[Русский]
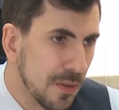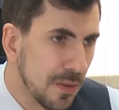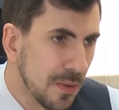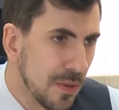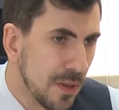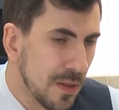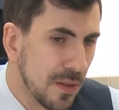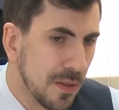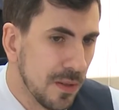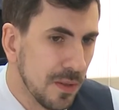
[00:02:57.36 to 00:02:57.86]

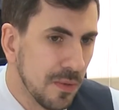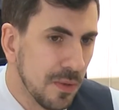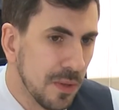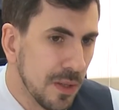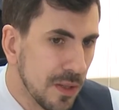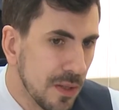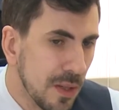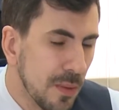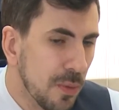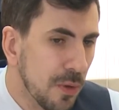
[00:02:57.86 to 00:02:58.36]
То есть вы,
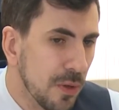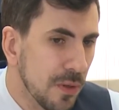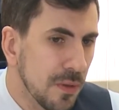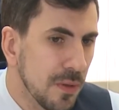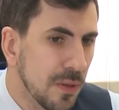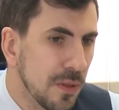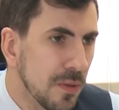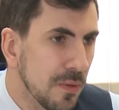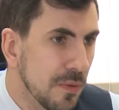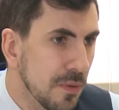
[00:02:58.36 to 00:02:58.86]
если
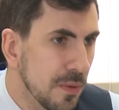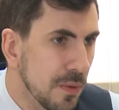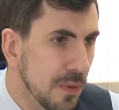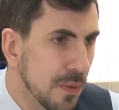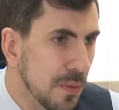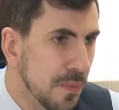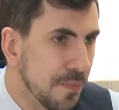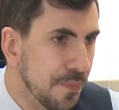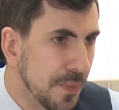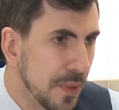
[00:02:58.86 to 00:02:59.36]
пользуетесь э,
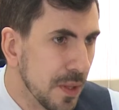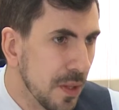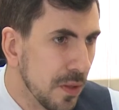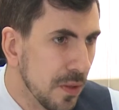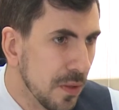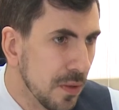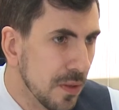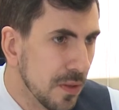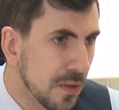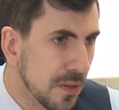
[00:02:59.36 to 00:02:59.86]

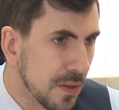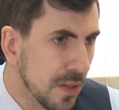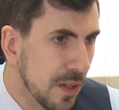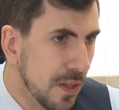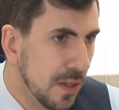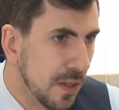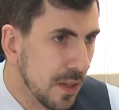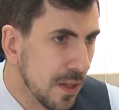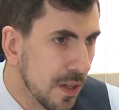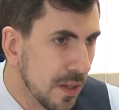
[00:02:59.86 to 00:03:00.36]
э,
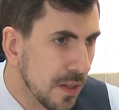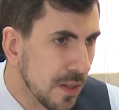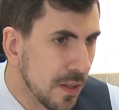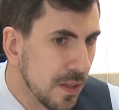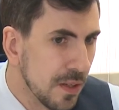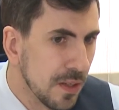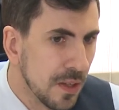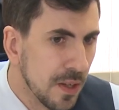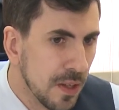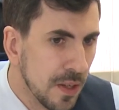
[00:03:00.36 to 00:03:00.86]
социальной
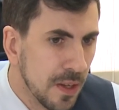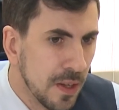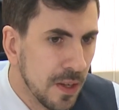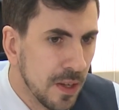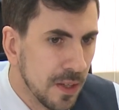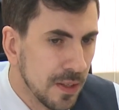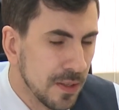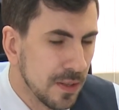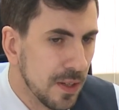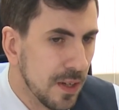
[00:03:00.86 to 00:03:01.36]
картой,
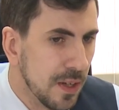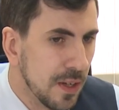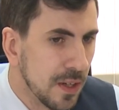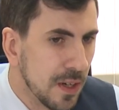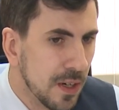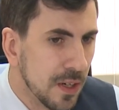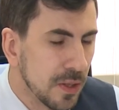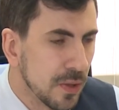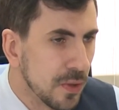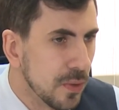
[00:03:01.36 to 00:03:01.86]
социальная
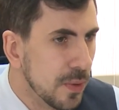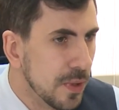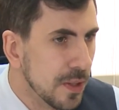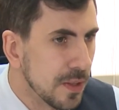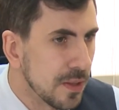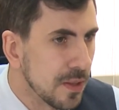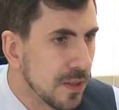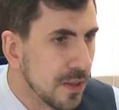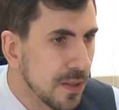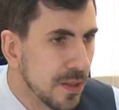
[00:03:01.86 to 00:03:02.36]
карта у
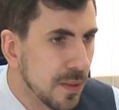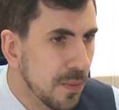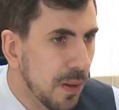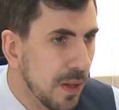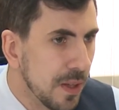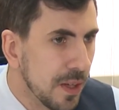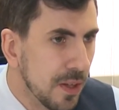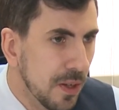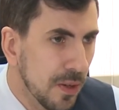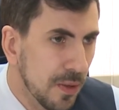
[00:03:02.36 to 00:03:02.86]
вас не
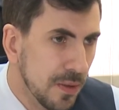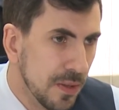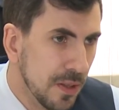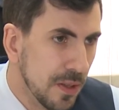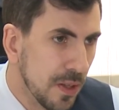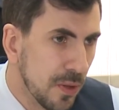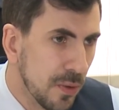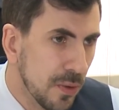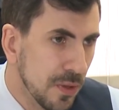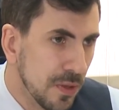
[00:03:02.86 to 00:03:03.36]
заблокирована, не
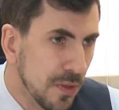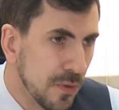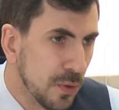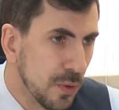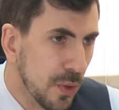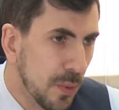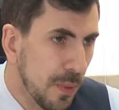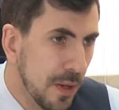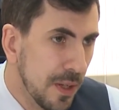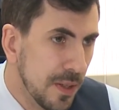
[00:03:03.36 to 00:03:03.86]
находится в
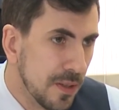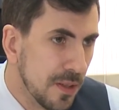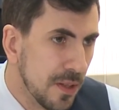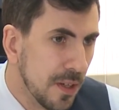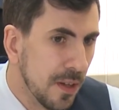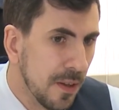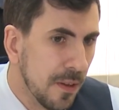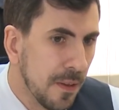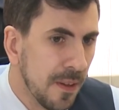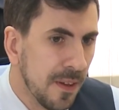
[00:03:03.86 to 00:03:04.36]

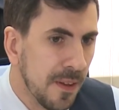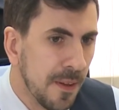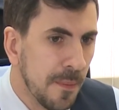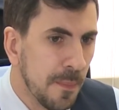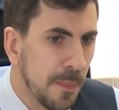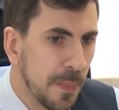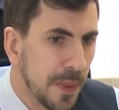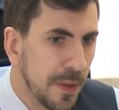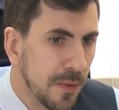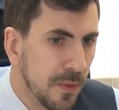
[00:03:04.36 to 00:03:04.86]
стоп-листе,
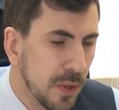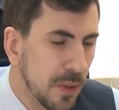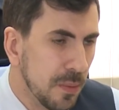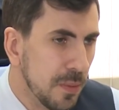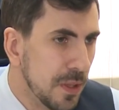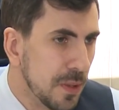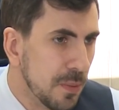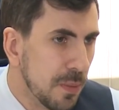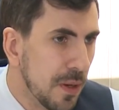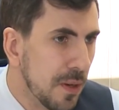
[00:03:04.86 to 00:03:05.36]
вы
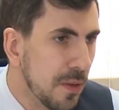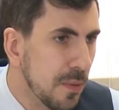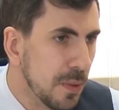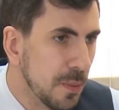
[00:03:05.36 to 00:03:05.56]
имеете право